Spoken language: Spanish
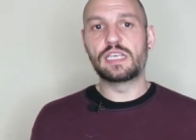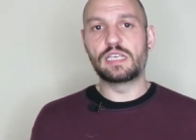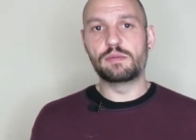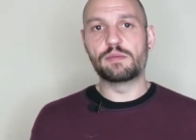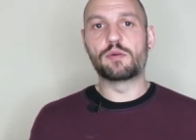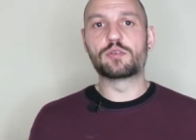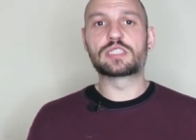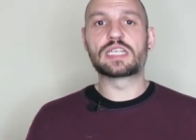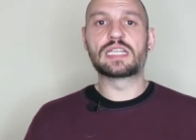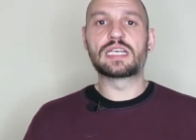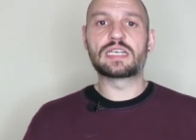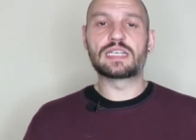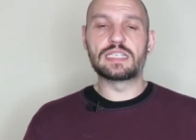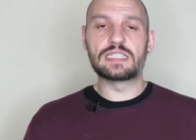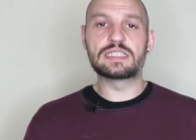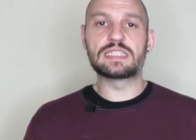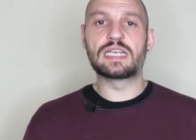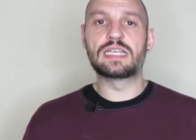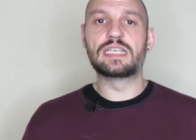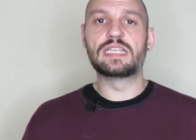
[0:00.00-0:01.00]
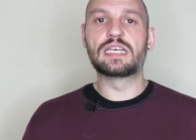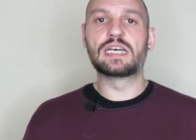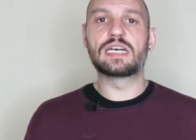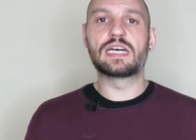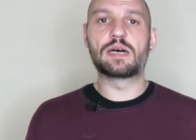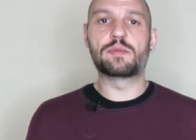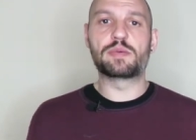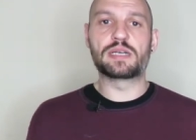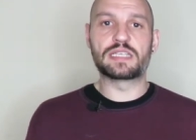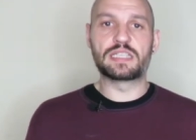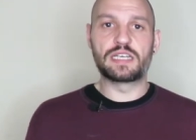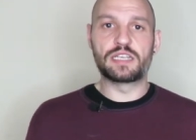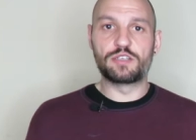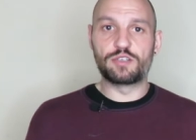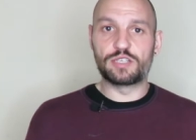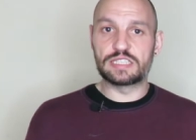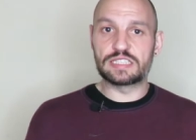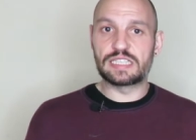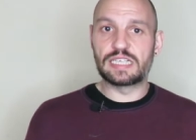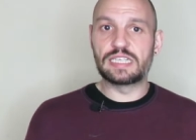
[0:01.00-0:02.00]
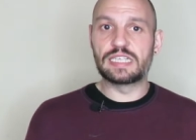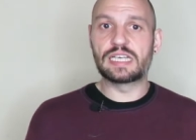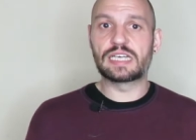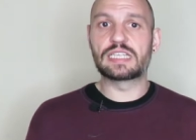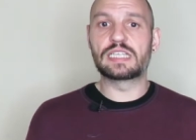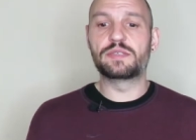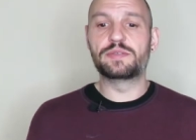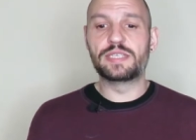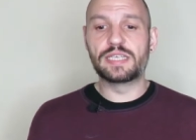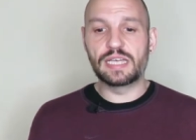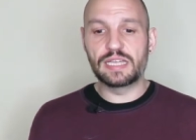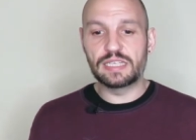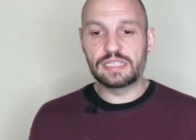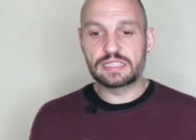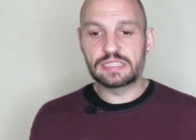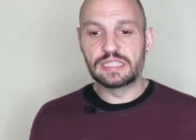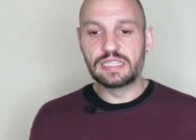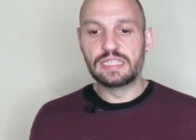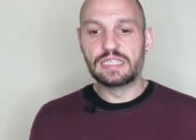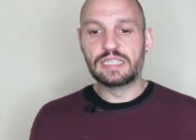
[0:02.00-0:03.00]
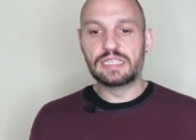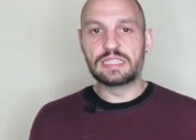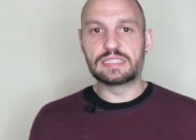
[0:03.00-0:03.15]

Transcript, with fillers: y vamos a darle salida a partir de una serie de actividades.